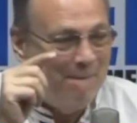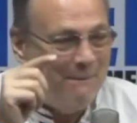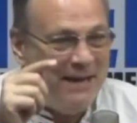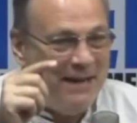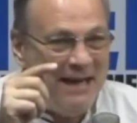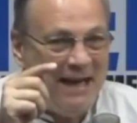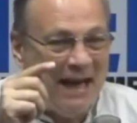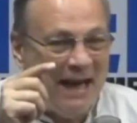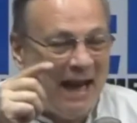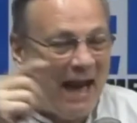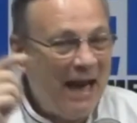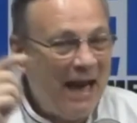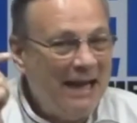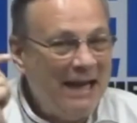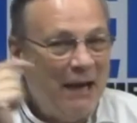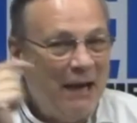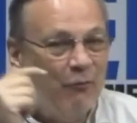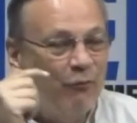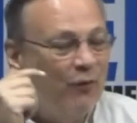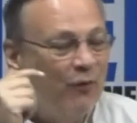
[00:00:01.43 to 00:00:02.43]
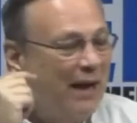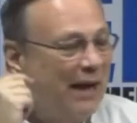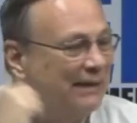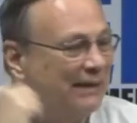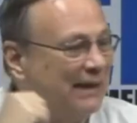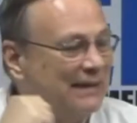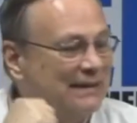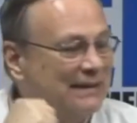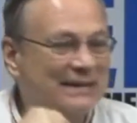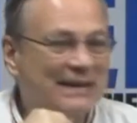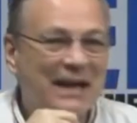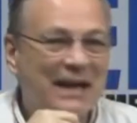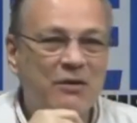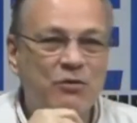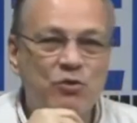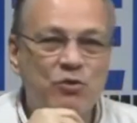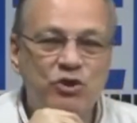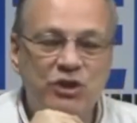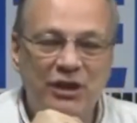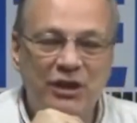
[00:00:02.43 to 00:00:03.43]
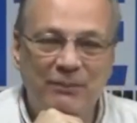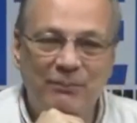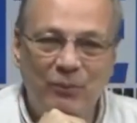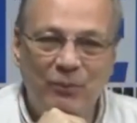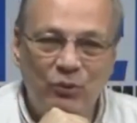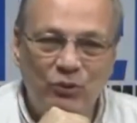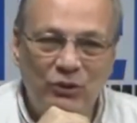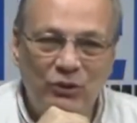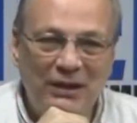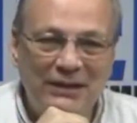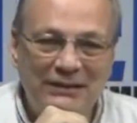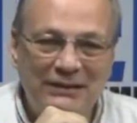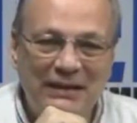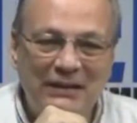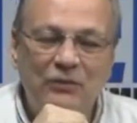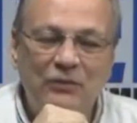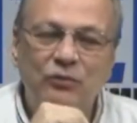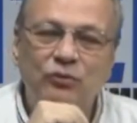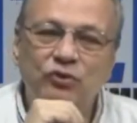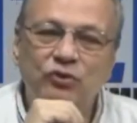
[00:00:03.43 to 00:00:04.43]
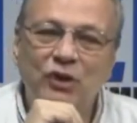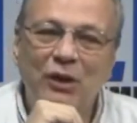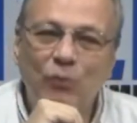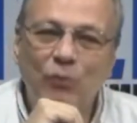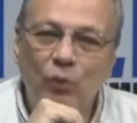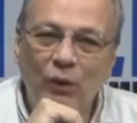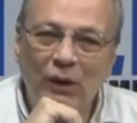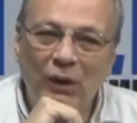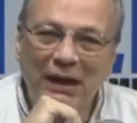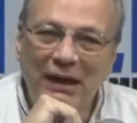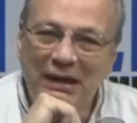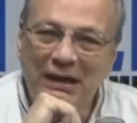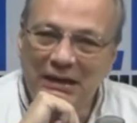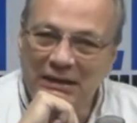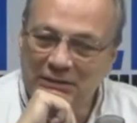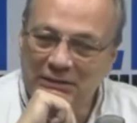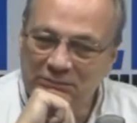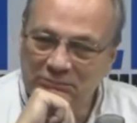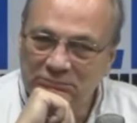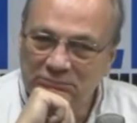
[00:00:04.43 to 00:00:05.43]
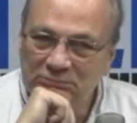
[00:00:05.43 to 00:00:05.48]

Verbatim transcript: Miren, ayer fue la tercera noche de protestas contra Bukele.